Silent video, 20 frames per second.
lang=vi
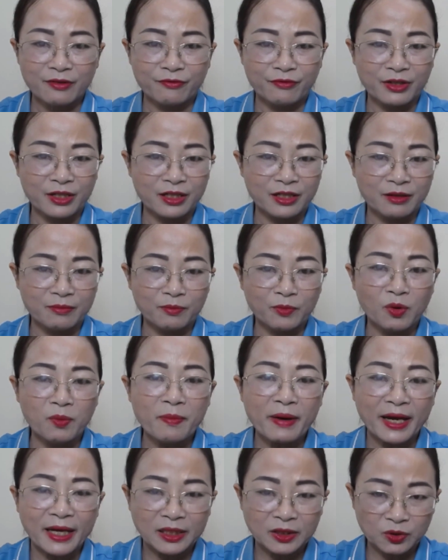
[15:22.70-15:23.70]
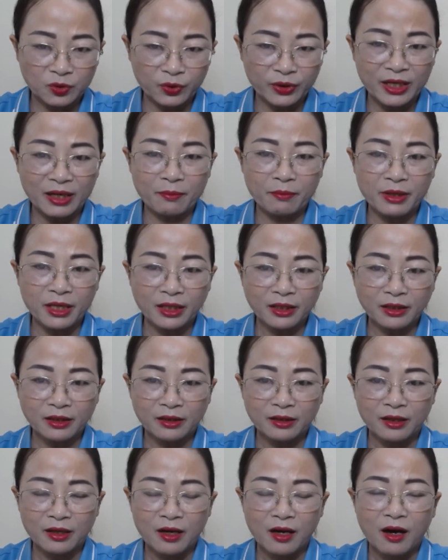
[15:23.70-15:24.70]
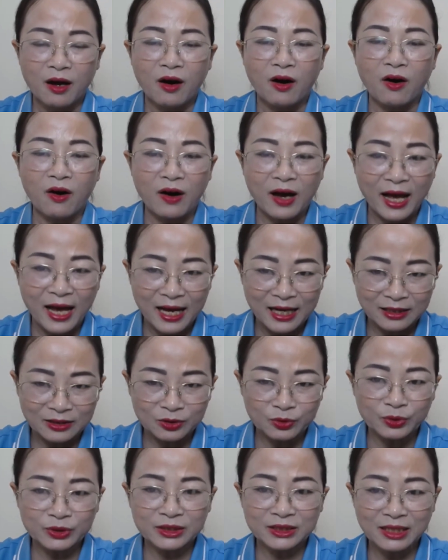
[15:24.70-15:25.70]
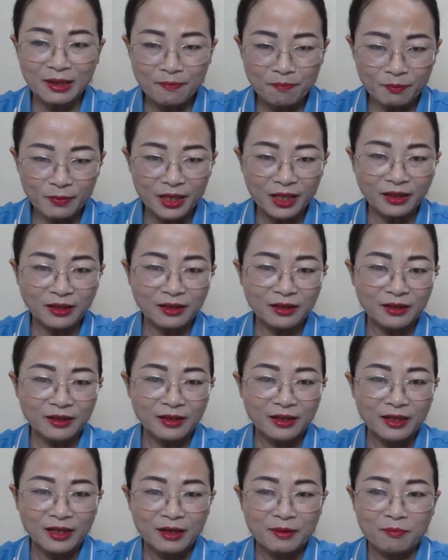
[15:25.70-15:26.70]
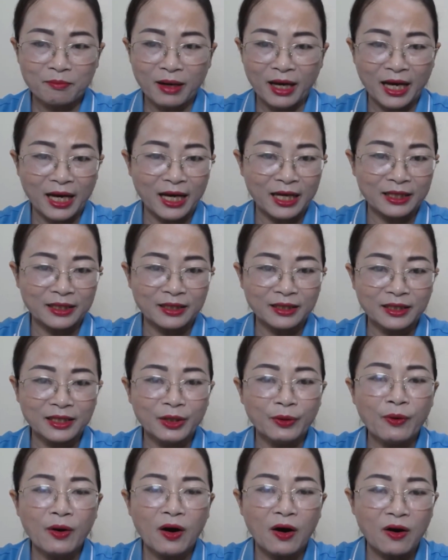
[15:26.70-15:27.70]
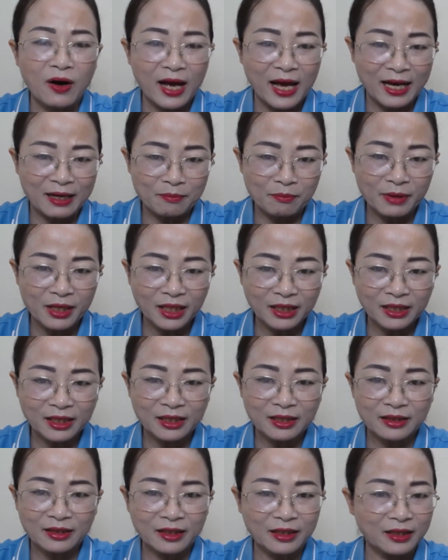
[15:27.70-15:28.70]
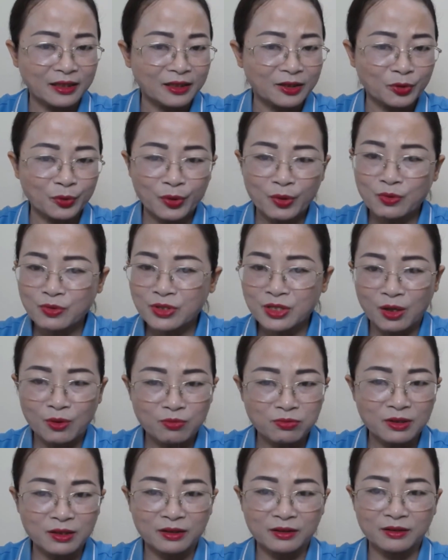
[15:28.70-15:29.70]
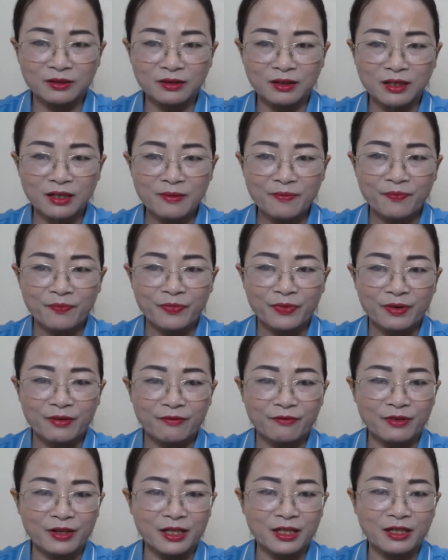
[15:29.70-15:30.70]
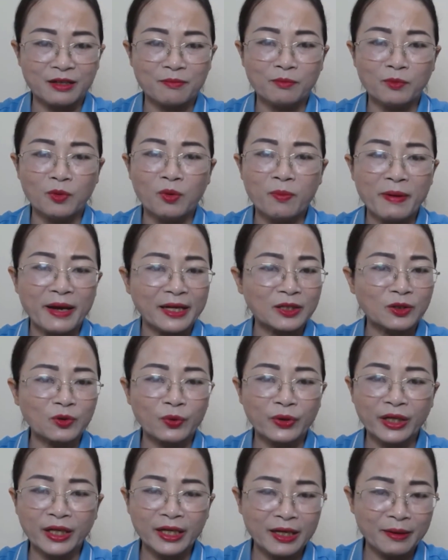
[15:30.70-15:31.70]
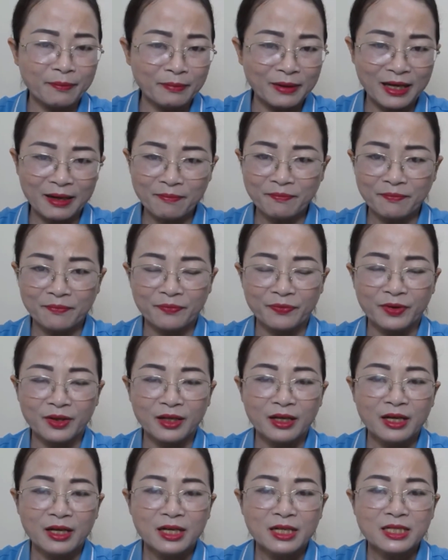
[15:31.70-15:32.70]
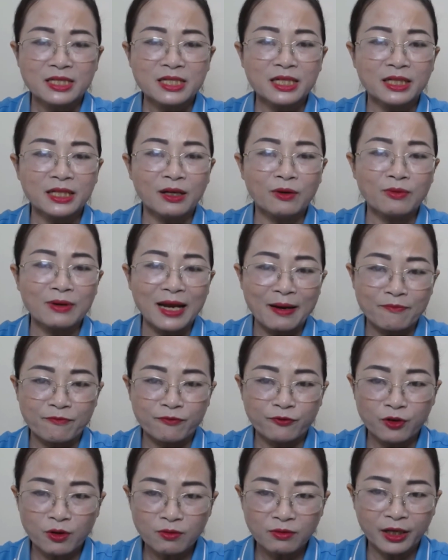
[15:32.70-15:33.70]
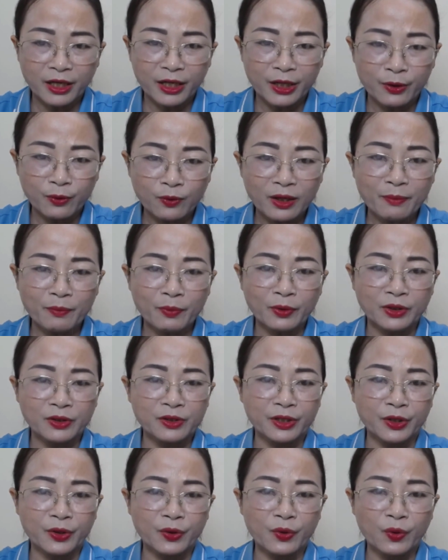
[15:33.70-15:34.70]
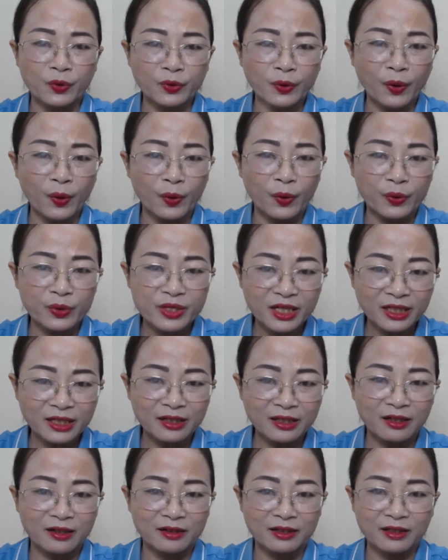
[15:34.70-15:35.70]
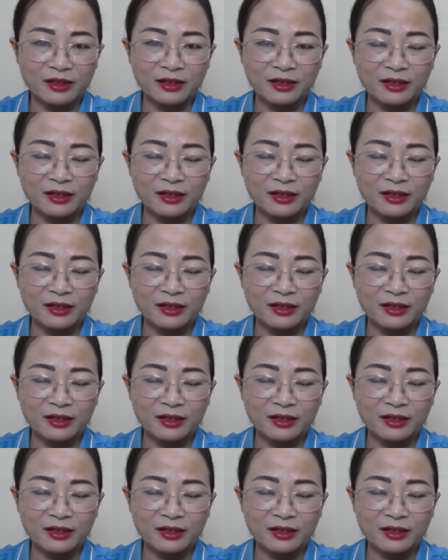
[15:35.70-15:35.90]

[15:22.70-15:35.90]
Vì bố mẹ tôi đã biết, họ hàng tôi sắp biết mà nếu họ hàng biết thì tôi không sống được nữa vì bố mẹ tôi nghiêm lắm xin ông làm phúc cứu lấy một người khốn khổ nhất đời